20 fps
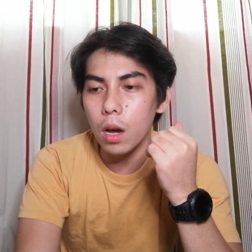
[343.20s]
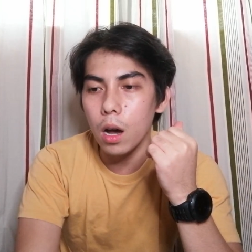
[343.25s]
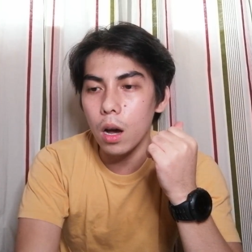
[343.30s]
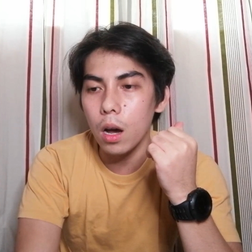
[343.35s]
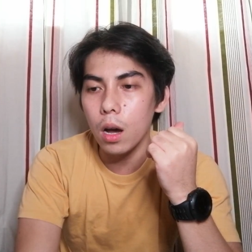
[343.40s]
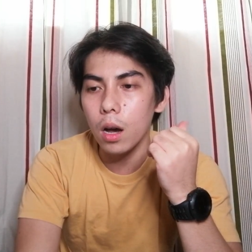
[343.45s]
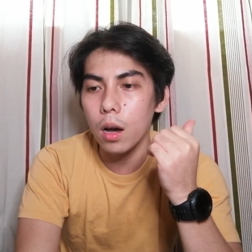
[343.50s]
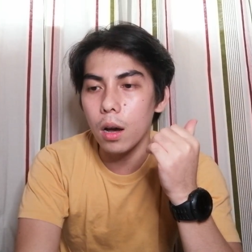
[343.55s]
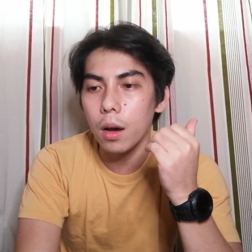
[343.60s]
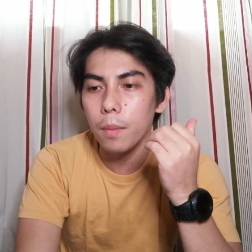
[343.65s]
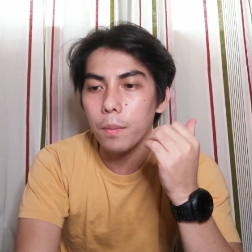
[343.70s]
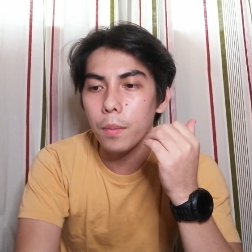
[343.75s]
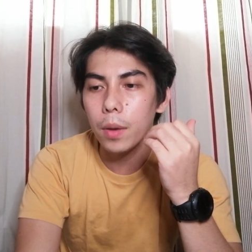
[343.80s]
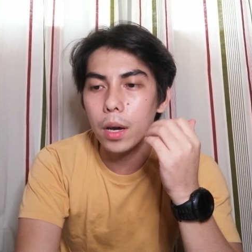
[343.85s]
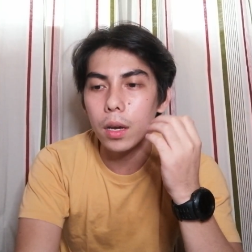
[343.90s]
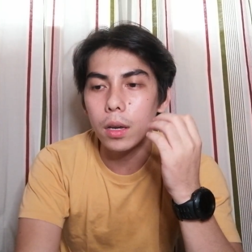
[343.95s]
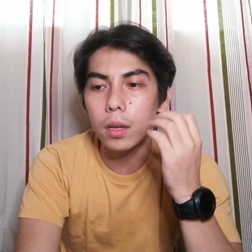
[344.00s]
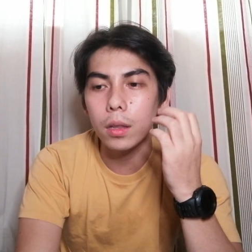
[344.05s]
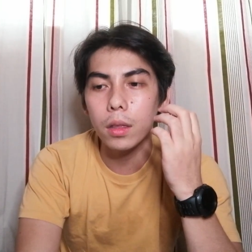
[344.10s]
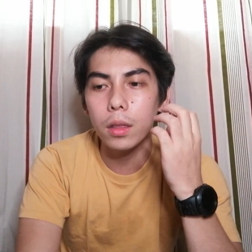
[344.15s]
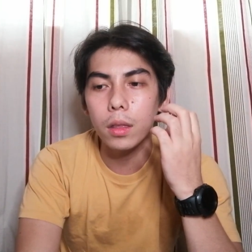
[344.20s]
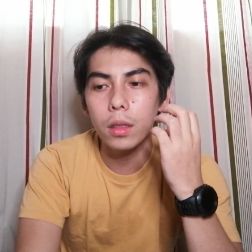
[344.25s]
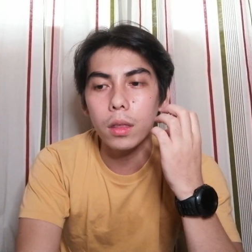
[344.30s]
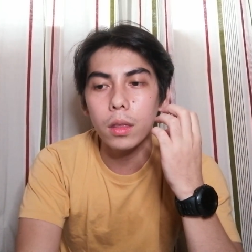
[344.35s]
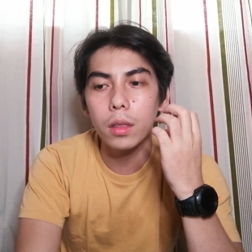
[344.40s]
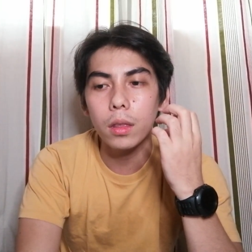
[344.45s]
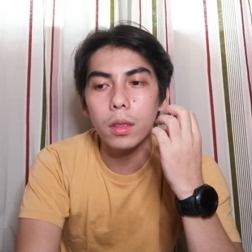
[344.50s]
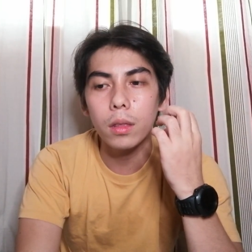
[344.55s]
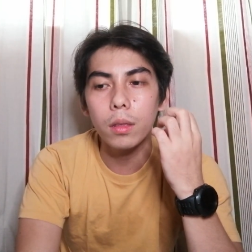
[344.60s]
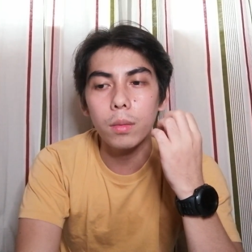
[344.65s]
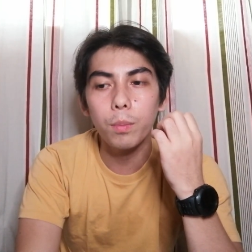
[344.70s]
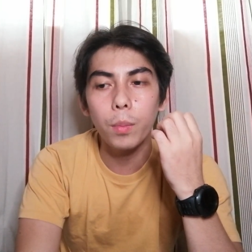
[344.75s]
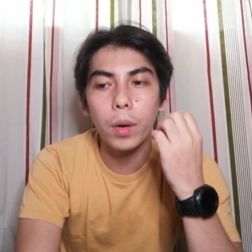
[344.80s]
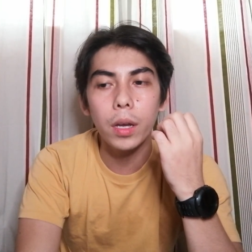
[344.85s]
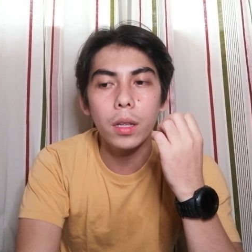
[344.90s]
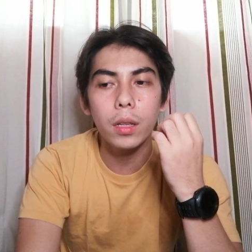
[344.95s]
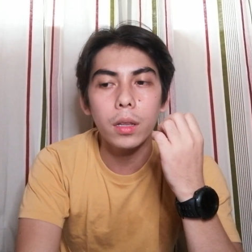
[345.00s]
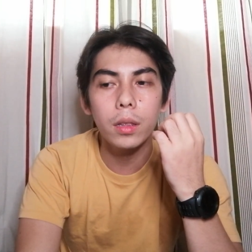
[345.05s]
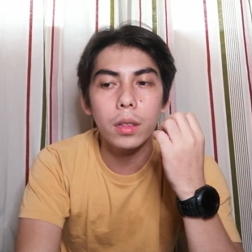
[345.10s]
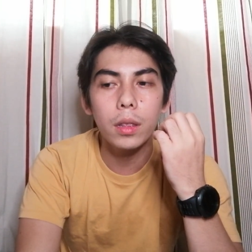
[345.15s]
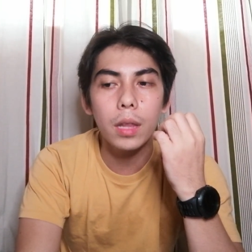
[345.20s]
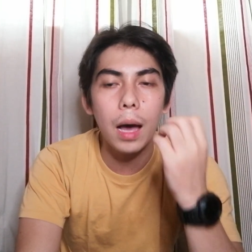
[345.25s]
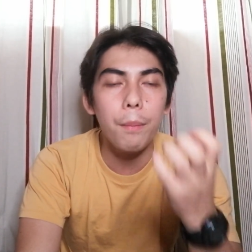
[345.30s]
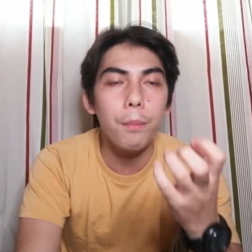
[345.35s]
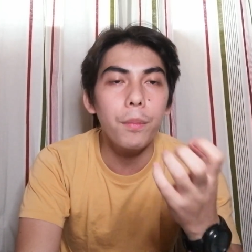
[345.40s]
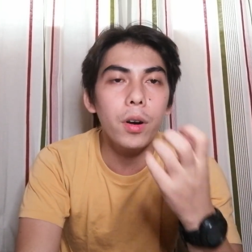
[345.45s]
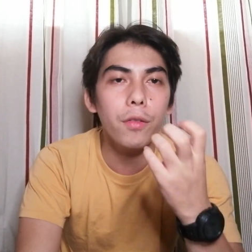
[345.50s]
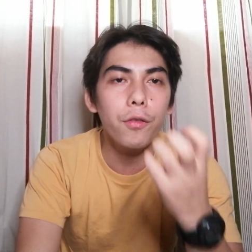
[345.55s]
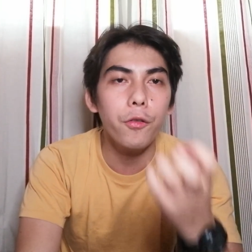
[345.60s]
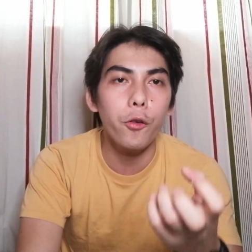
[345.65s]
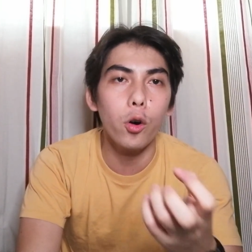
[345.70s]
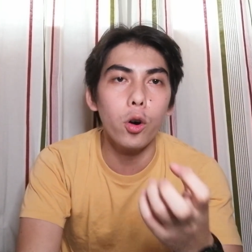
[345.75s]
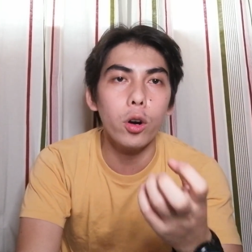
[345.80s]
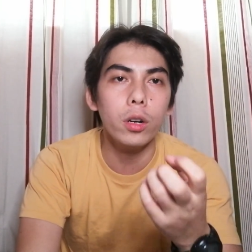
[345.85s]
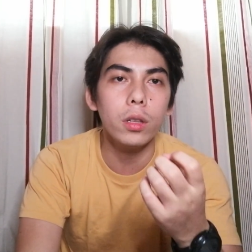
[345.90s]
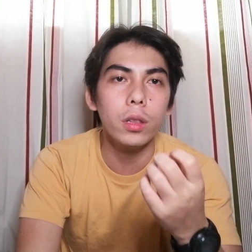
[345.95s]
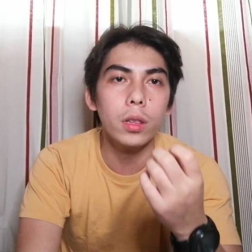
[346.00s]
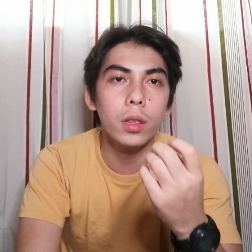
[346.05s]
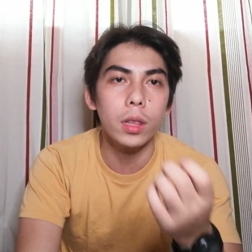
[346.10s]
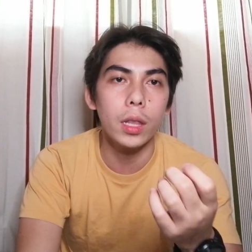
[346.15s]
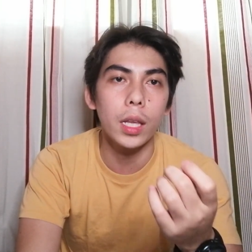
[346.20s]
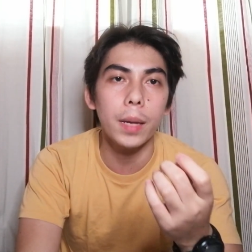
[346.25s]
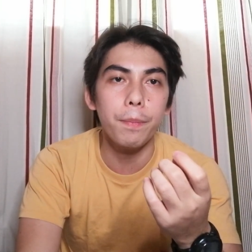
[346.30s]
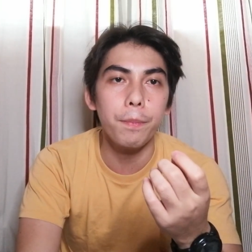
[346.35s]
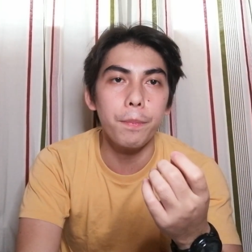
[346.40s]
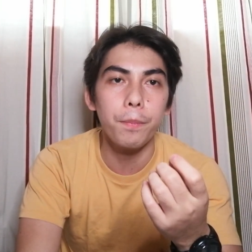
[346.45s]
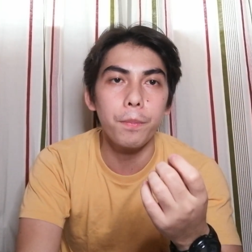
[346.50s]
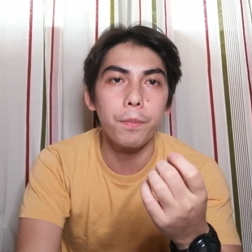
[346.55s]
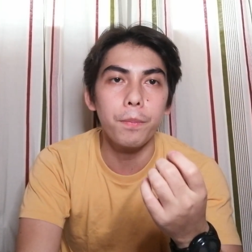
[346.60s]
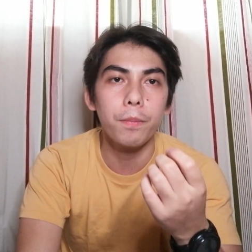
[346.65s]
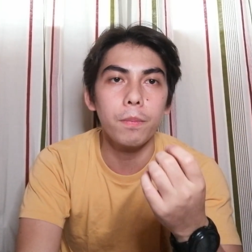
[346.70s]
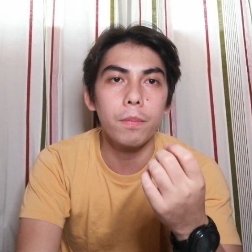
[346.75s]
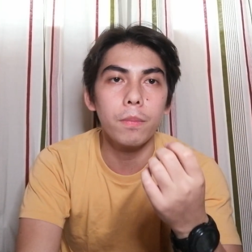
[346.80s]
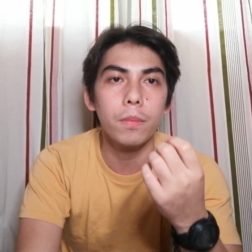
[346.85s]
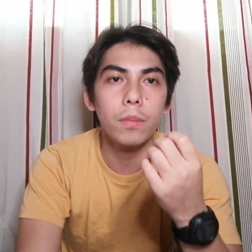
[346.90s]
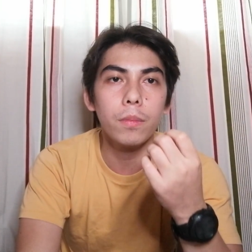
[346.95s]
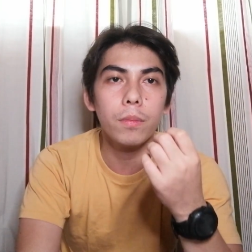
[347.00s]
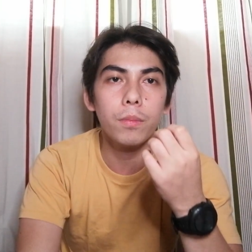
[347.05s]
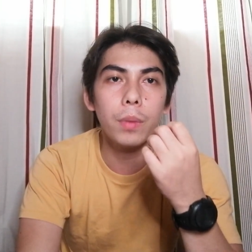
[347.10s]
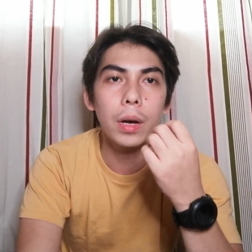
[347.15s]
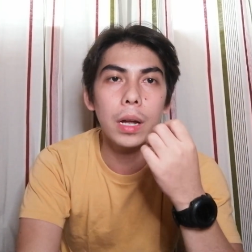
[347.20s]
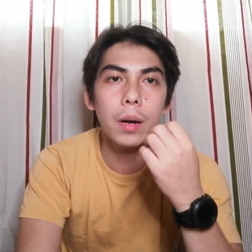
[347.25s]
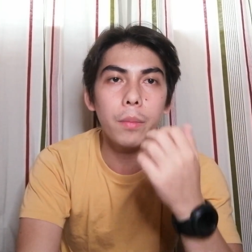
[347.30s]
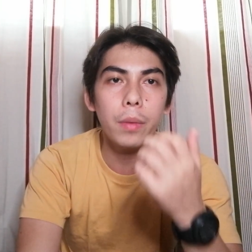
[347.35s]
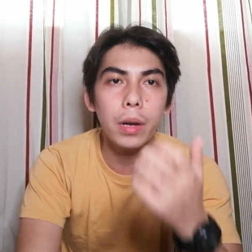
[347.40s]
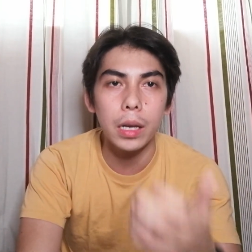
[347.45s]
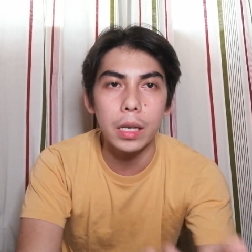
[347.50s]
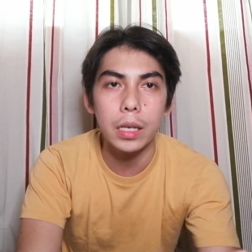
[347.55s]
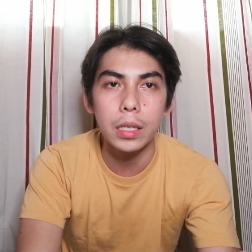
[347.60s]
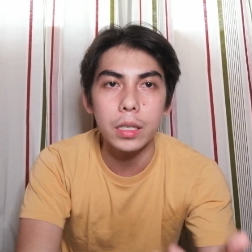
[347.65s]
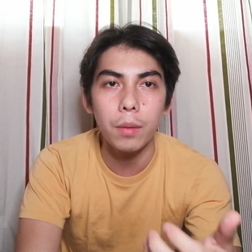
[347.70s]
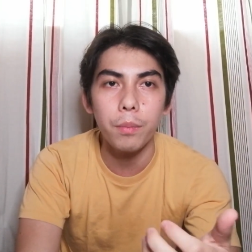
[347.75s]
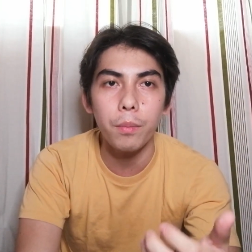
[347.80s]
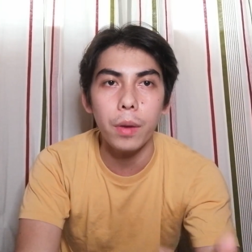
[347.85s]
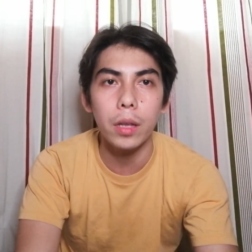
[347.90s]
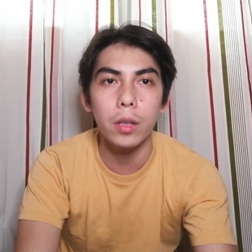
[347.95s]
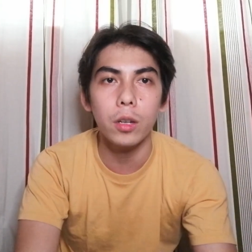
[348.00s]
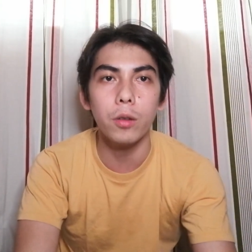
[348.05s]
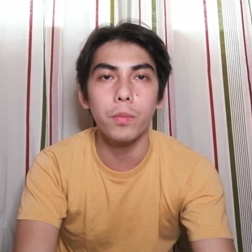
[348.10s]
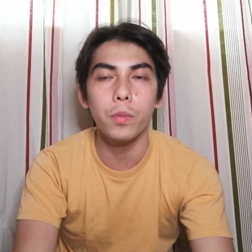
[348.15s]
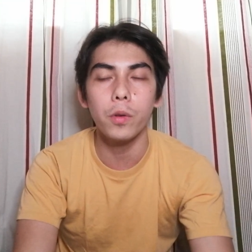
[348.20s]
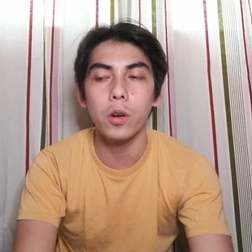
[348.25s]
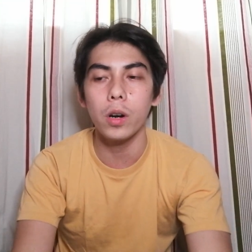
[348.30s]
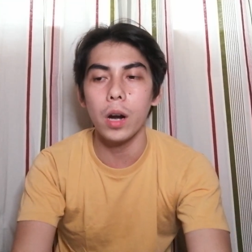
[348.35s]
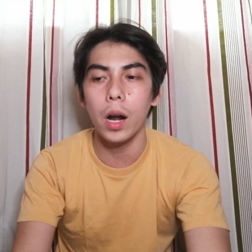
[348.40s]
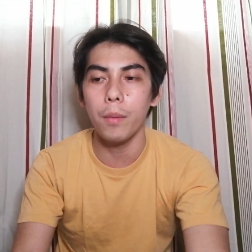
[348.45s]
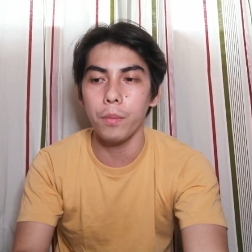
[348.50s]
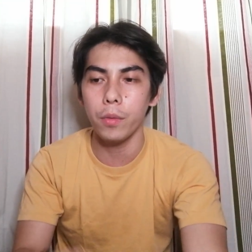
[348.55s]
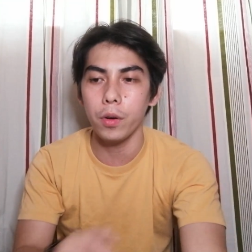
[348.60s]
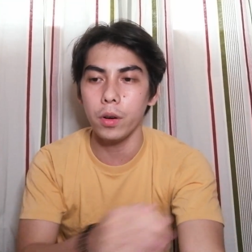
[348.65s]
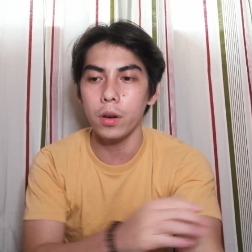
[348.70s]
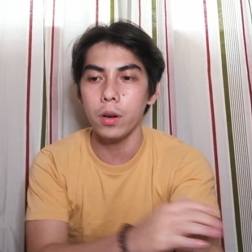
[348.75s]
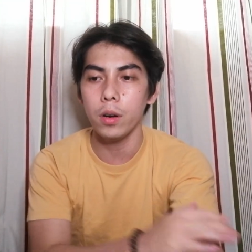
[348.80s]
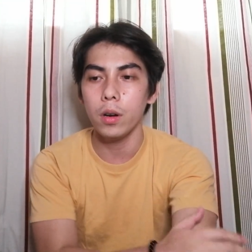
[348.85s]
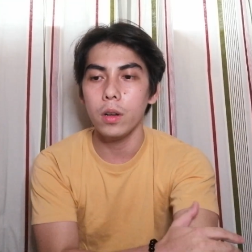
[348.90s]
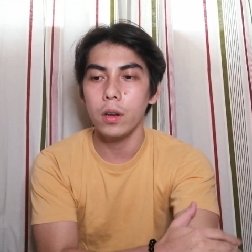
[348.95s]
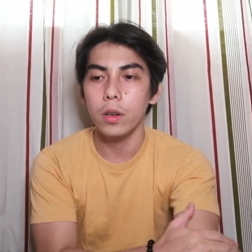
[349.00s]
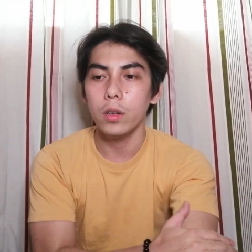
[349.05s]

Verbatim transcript: uh, may, may number 4 tip para maging isang better programmer.